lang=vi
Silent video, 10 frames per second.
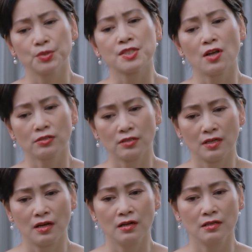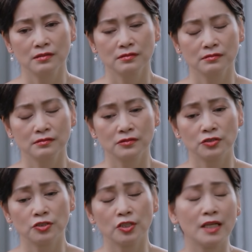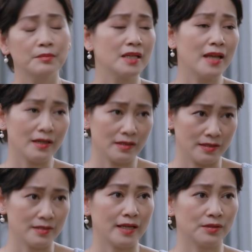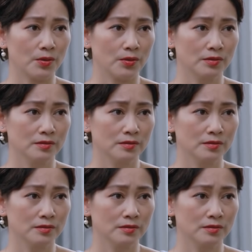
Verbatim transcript: Tôi xót cho nó Cho nên mới đề nghị vậy